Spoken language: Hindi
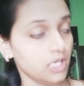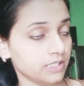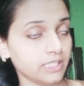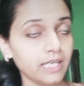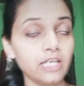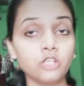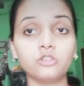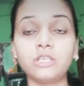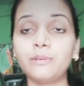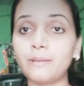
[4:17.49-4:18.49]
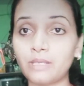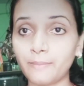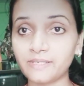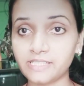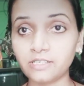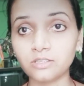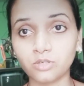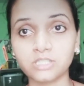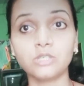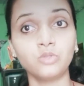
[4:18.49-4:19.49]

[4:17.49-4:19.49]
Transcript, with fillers: ठीक है तो ये भी आपके पास एक थोड़ा सा